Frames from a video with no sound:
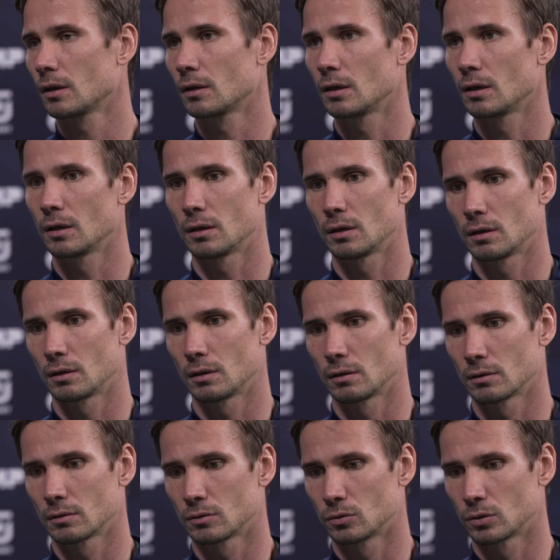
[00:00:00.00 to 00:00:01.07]
и
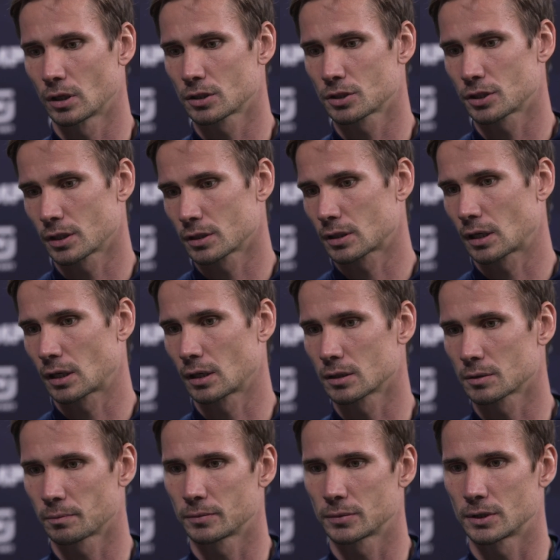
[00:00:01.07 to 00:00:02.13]
у нас сейчас как
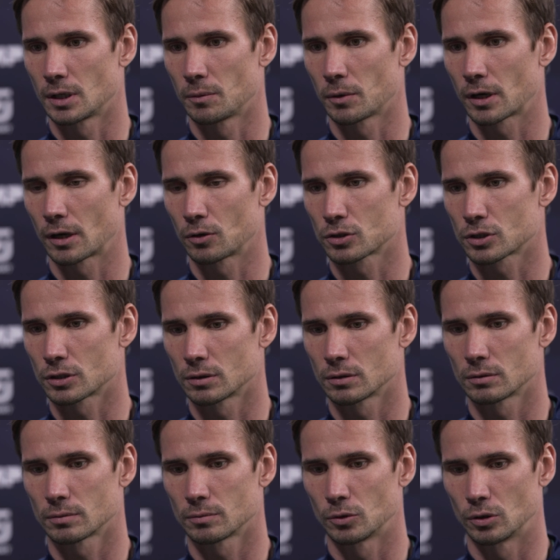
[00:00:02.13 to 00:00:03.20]
раз с ними хороший
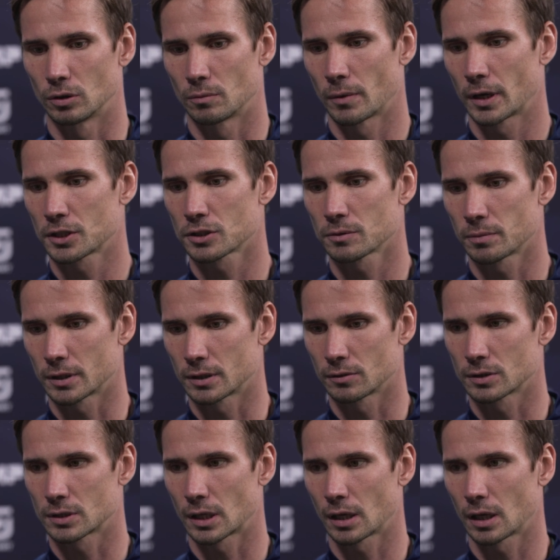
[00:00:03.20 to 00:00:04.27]
будет матч,
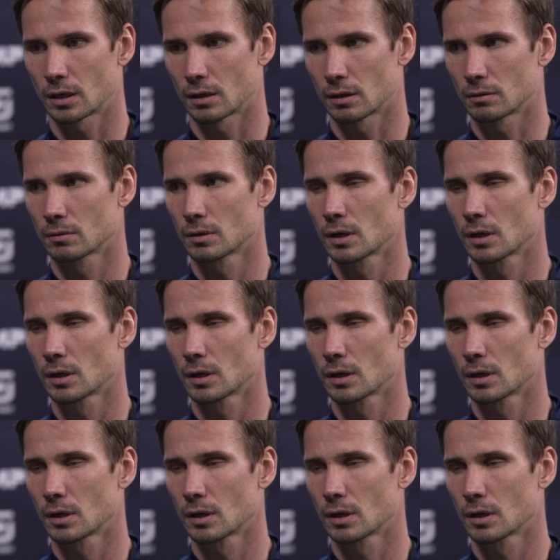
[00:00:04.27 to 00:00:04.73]
противостояние.